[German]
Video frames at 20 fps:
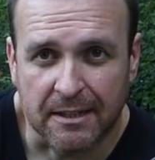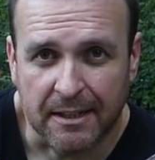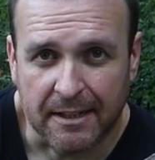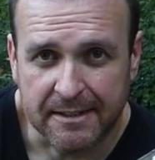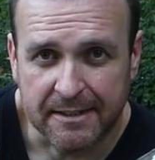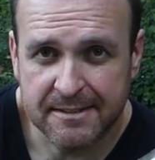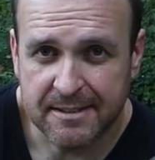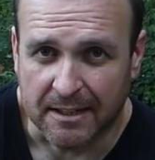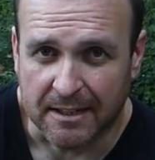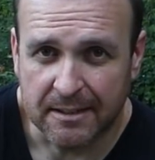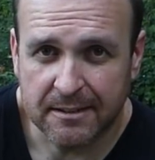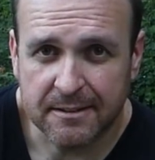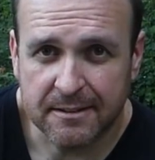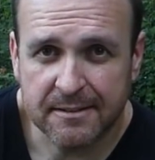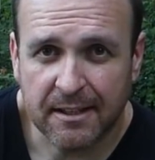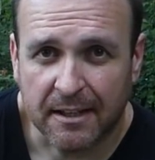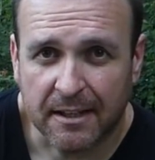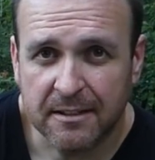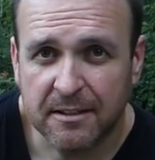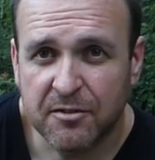Ein Zelt
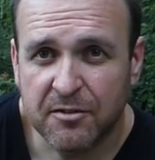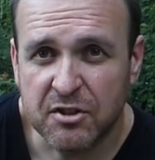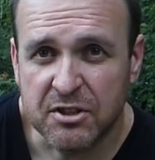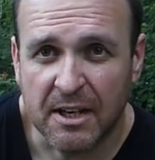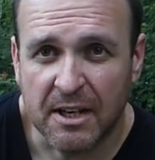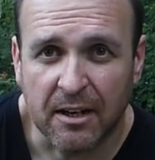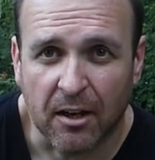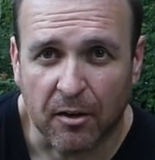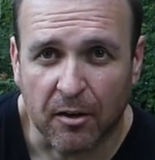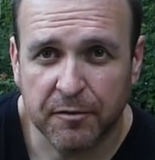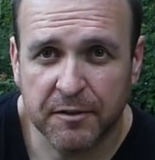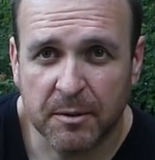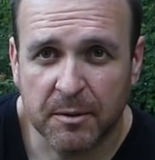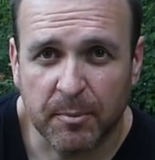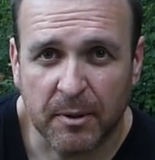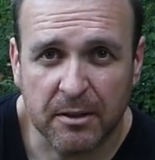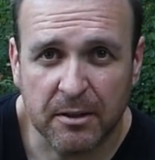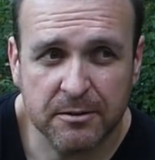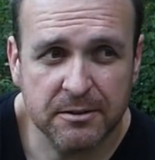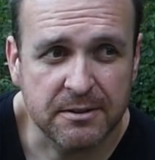ist relativ schnell
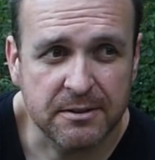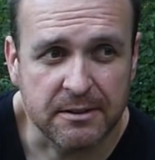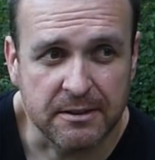aufgebaut.